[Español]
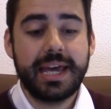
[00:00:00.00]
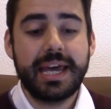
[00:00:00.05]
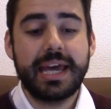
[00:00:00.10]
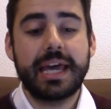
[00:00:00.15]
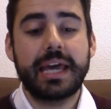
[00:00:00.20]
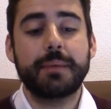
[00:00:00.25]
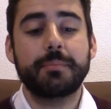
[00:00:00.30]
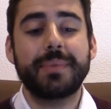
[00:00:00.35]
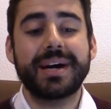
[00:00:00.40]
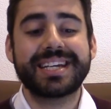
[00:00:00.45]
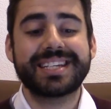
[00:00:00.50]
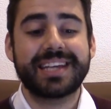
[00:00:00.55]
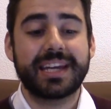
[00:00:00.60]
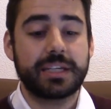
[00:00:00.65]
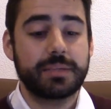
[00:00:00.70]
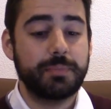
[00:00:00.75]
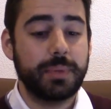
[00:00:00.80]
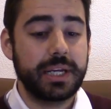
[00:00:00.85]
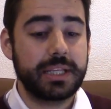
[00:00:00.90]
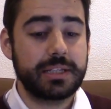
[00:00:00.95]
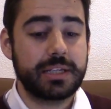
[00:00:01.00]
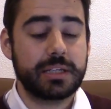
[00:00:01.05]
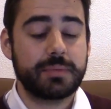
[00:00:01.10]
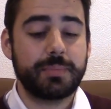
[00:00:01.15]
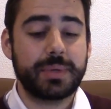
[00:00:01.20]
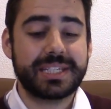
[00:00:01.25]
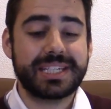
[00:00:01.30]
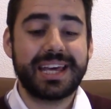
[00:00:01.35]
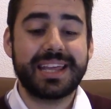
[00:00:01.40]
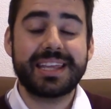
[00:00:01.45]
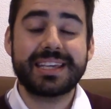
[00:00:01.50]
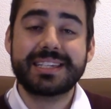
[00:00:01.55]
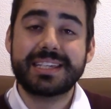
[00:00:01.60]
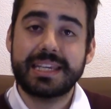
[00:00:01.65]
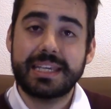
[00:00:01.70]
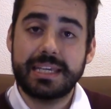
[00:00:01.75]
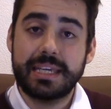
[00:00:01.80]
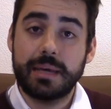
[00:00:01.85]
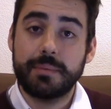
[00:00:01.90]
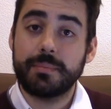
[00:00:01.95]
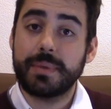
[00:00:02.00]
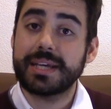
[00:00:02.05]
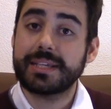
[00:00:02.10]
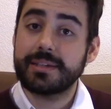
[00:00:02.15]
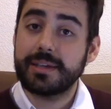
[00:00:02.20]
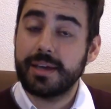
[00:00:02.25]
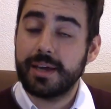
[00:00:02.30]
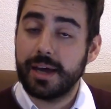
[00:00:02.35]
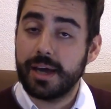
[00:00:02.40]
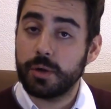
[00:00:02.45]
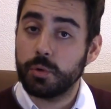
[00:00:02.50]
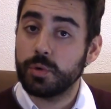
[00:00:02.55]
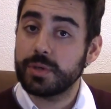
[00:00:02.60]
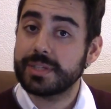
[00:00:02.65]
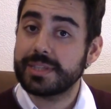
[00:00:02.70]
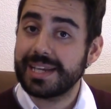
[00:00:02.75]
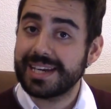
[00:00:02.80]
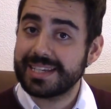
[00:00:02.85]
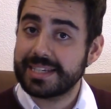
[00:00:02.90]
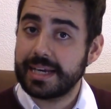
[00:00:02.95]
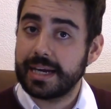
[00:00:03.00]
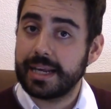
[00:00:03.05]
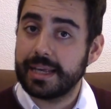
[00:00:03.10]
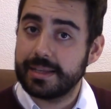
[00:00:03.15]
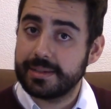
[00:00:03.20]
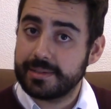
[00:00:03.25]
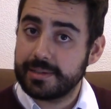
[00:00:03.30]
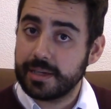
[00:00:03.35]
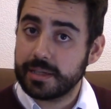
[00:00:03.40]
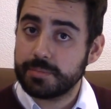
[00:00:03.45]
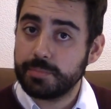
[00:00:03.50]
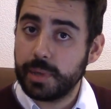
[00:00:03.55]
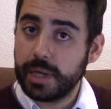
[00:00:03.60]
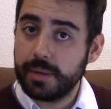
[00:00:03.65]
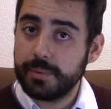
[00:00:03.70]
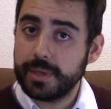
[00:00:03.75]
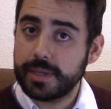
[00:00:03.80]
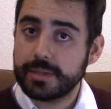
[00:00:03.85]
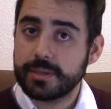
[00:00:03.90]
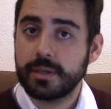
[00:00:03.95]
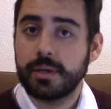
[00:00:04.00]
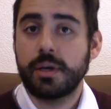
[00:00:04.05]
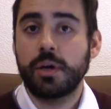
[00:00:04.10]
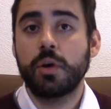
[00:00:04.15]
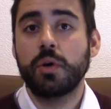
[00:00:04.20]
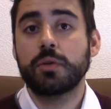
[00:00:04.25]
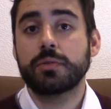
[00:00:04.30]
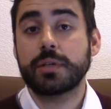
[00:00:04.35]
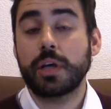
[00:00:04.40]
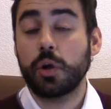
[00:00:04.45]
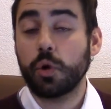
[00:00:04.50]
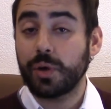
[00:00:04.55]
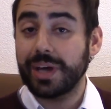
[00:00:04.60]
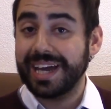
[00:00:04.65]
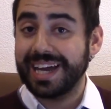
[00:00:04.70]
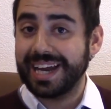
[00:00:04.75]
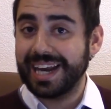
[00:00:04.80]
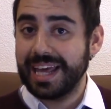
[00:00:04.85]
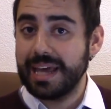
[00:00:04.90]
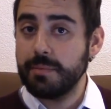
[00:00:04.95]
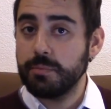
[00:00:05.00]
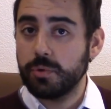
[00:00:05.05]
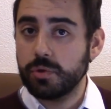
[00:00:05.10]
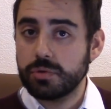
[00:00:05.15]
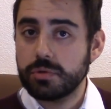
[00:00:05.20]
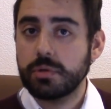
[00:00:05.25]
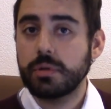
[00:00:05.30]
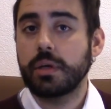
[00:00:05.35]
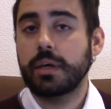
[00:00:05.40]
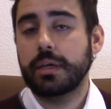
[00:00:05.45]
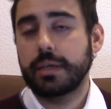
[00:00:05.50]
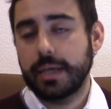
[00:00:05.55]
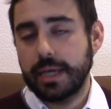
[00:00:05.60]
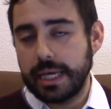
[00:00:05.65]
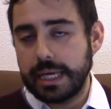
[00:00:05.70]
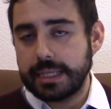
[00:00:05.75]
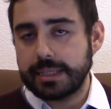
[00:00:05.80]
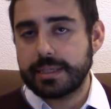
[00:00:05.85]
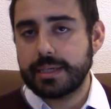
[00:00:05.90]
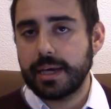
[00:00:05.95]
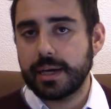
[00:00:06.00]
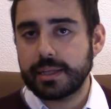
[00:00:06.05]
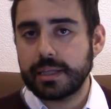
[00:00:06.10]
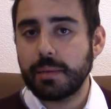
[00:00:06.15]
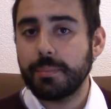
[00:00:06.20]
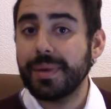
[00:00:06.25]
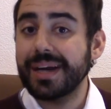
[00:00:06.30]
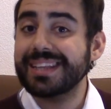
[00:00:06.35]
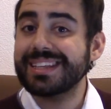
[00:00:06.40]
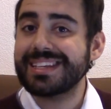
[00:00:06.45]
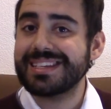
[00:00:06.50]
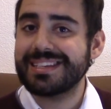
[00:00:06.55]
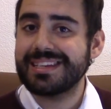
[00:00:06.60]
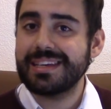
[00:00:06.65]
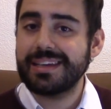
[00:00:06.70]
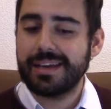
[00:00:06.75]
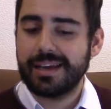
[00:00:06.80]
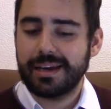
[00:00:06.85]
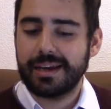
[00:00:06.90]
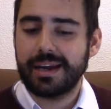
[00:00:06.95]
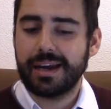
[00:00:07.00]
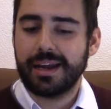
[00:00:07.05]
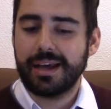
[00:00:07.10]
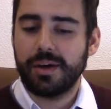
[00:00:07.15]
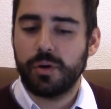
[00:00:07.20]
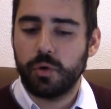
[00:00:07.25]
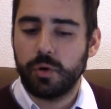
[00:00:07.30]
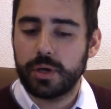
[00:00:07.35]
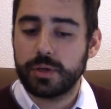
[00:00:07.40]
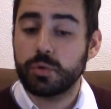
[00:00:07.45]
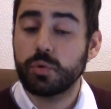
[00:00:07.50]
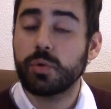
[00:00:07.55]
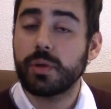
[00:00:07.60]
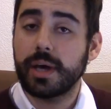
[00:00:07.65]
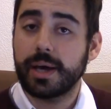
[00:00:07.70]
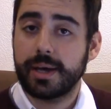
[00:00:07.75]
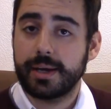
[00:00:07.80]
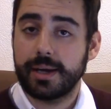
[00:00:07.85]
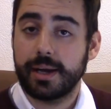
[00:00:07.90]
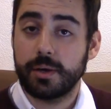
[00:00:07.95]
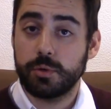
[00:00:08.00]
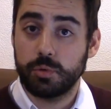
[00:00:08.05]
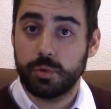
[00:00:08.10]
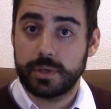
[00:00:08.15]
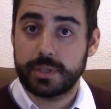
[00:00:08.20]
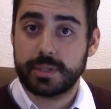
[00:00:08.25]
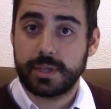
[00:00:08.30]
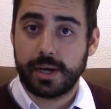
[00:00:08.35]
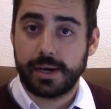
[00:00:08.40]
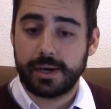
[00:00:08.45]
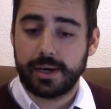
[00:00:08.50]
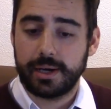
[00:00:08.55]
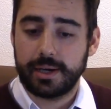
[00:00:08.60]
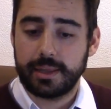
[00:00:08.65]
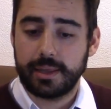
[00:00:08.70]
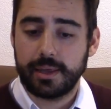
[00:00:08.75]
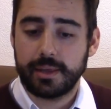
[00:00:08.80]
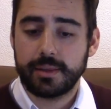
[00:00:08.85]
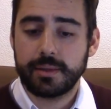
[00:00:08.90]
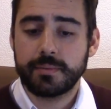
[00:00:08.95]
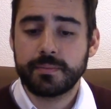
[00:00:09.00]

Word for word: en base a experiencias pasadas y en base a nuestras creencias previas. O sea, lo que creemos en cierta parte sí genera o ayuda a generar nuestra realidad.